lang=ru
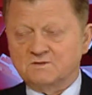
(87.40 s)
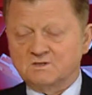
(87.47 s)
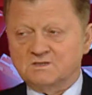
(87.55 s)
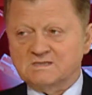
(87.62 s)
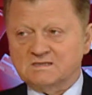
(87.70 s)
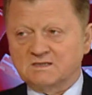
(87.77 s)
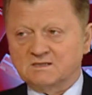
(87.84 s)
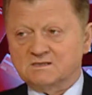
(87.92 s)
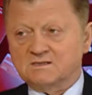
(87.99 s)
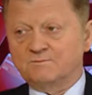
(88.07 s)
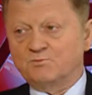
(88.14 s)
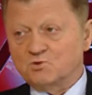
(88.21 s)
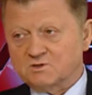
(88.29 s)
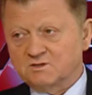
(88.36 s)
состоялся
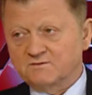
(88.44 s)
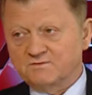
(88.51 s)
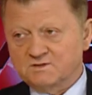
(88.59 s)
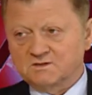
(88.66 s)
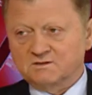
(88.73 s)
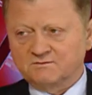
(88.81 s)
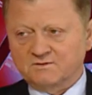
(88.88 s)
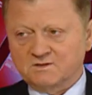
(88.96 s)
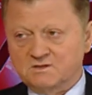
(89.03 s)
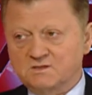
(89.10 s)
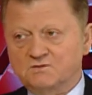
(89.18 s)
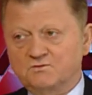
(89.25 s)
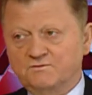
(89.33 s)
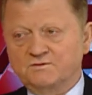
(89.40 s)
после визита в
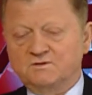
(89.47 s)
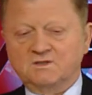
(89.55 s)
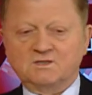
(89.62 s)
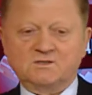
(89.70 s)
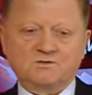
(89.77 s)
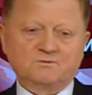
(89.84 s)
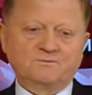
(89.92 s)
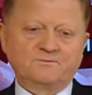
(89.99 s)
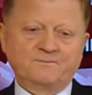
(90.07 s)
Российскую Федерацию,